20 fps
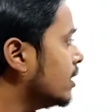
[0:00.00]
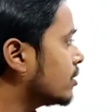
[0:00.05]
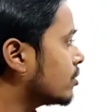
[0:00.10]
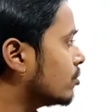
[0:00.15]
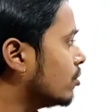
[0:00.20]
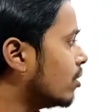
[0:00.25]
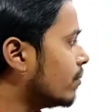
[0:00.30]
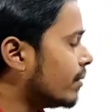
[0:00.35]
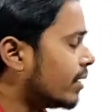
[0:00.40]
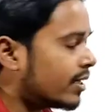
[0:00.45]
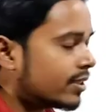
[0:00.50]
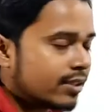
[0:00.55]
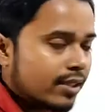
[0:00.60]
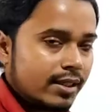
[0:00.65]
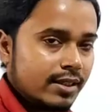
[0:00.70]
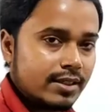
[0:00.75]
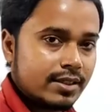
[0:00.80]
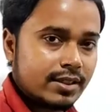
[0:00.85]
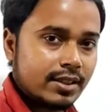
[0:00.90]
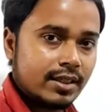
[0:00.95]
इसको हम
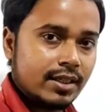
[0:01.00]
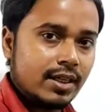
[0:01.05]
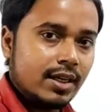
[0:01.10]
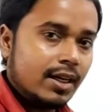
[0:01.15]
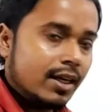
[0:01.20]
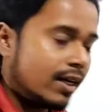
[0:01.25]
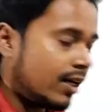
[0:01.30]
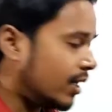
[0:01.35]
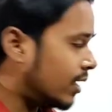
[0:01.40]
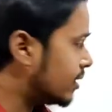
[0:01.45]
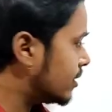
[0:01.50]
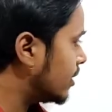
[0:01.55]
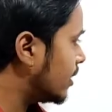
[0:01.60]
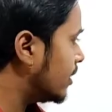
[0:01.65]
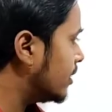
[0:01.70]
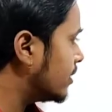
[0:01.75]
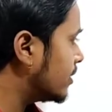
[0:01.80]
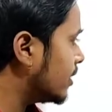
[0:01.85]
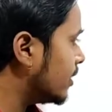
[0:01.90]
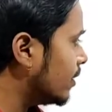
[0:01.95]
आसानी से
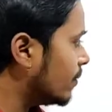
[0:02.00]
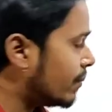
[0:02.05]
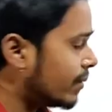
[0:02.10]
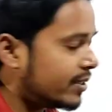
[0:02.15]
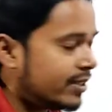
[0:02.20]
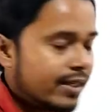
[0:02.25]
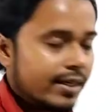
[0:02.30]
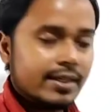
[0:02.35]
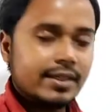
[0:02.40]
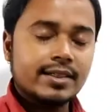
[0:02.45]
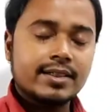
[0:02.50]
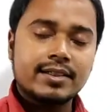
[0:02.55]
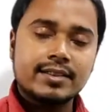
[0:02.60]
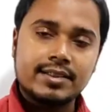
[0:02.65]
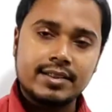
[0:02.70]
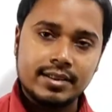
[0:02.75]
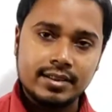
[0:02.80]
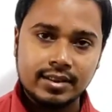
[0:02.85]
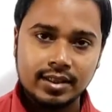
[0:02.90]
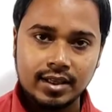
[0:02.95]
आसानी से रिप्रेजेंट कर
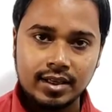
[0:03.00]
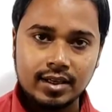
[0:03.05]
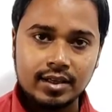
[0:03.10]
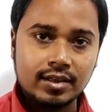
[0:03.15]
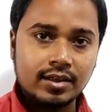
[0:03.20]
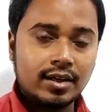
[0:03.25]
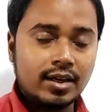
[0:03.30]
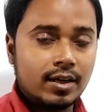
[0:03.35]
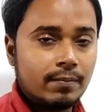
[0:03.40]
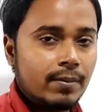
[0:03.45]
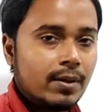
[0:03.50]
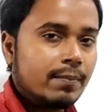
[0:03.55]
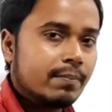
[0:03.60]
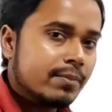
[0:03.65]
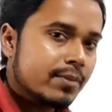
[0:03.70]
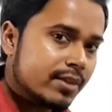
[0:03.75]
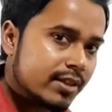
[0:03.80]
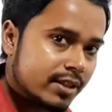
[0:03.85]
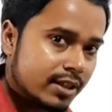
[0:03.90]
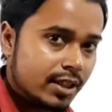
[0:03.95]
सकते हैं कहाँ
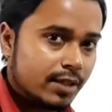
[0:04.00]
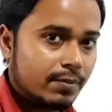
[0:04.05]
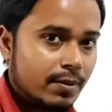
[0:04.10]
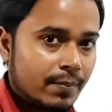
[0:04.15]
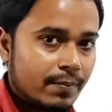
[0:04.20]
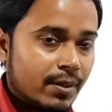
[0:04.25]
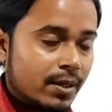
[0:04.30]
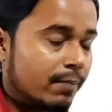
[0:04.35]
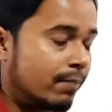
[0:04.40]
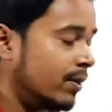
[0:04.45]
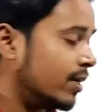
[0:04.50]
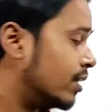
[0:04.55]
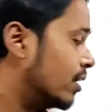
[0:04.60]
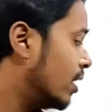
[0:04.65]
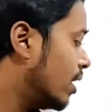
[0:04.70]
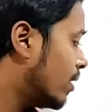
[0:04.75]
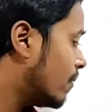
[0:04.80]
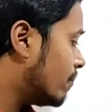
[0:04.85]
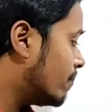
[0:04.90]
पर सीट पेपर पर